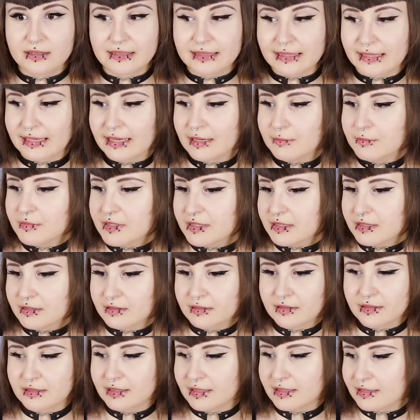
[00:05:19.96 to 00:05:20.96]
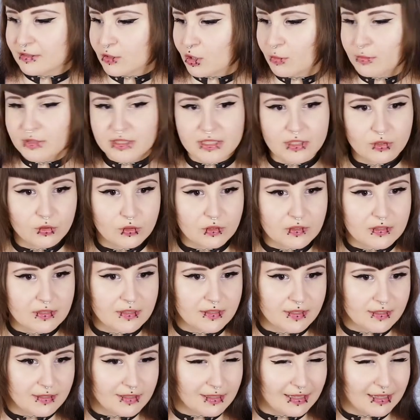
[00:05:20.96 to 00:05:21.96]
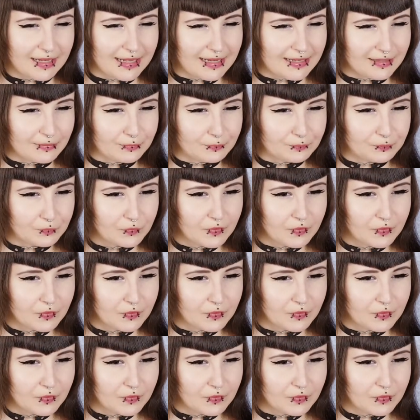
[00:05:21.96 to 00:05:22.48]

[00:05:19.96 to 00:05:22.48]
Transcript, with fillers: Cremes. Jetzt komme ich natürlich nicht an die ran.